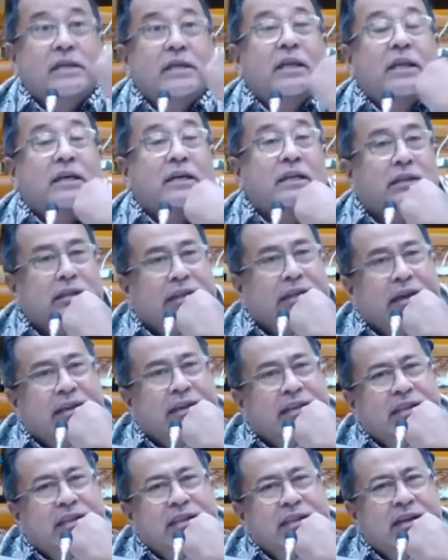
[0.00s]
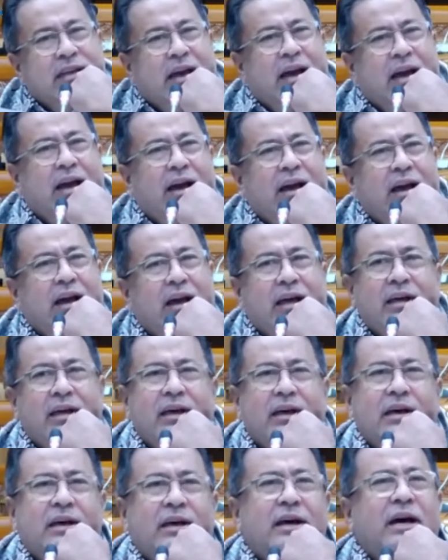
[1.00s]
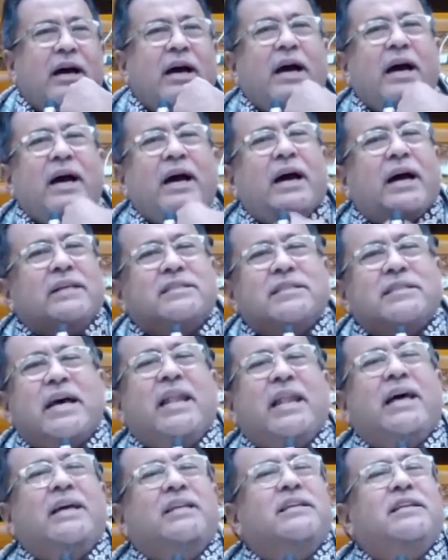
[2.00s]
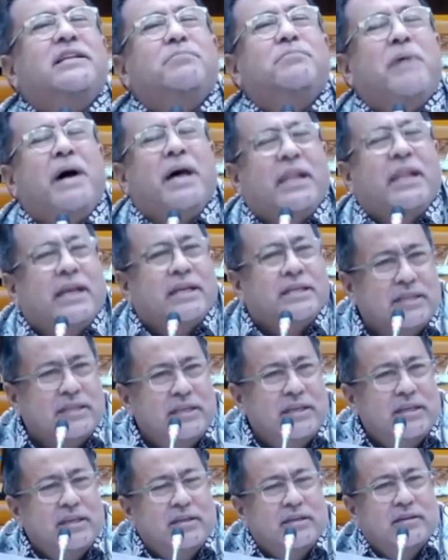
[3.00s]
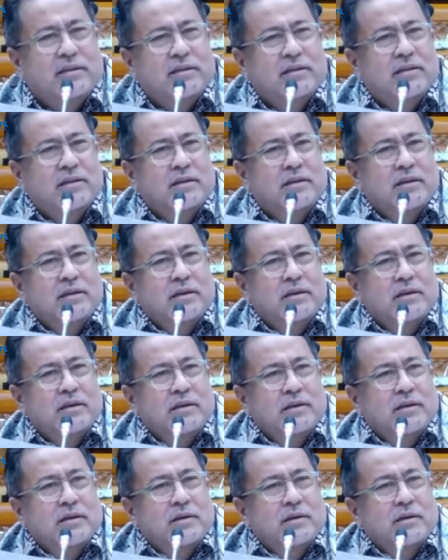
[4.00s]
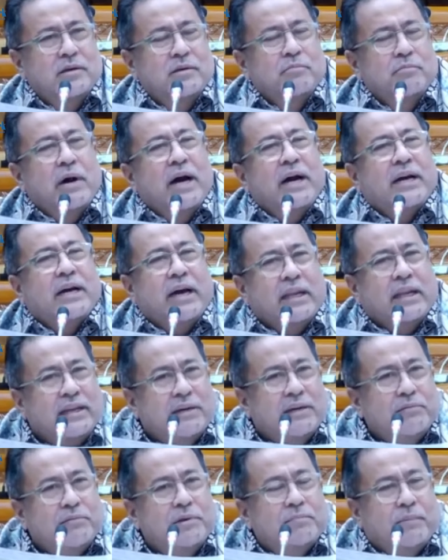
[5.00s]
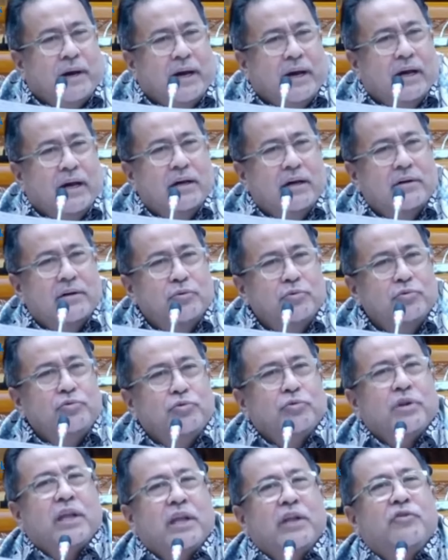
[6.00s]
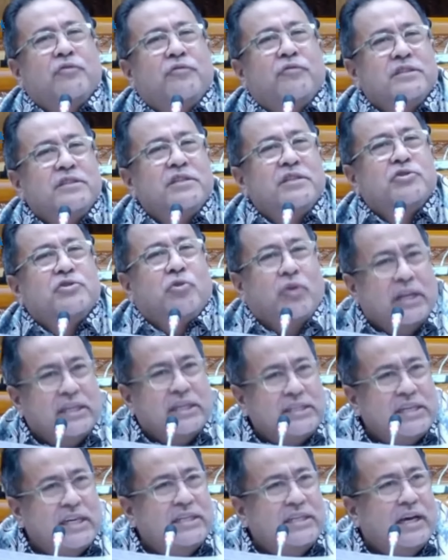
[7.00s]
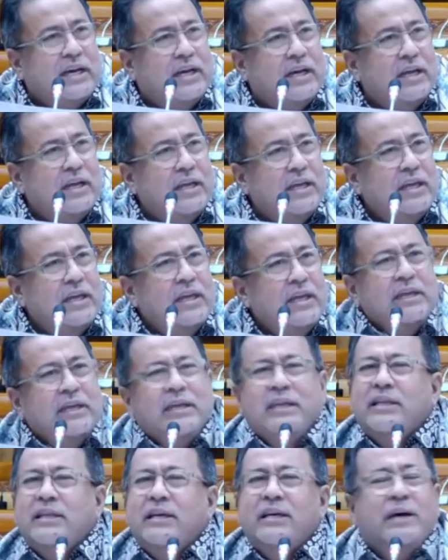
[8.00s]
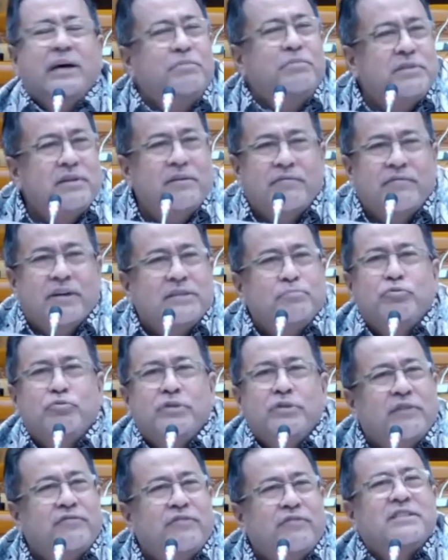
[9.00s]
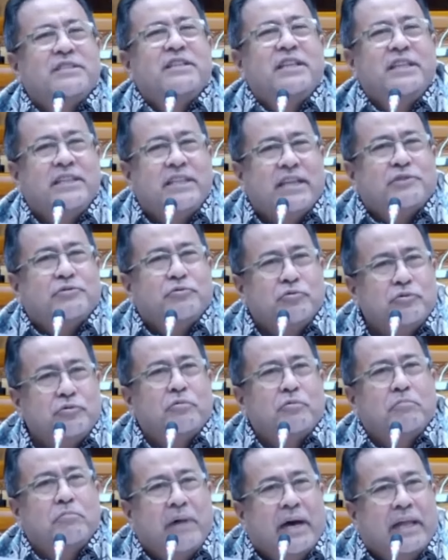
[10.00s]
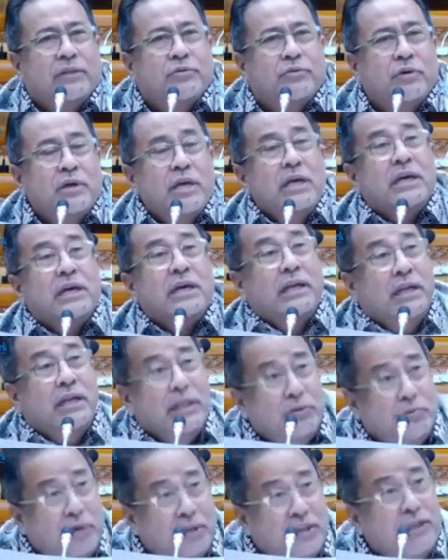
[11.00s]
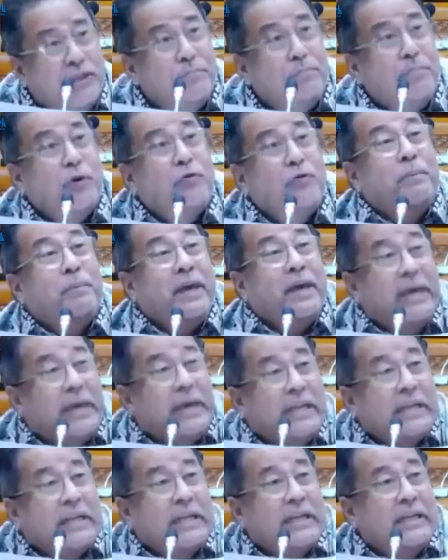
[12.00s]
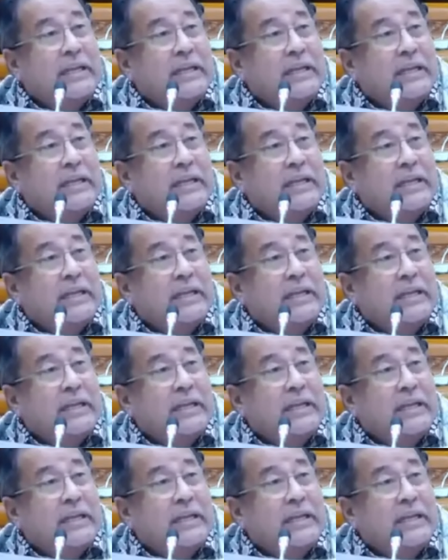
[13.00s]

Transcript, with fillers: yang kira kita tanya ini salahnya di mana sih? Bahkan kami Pak, untuk renovasi sekolah saja kita nggak bisa punya fasilitas untuk membantu karena itu ada di PUPR.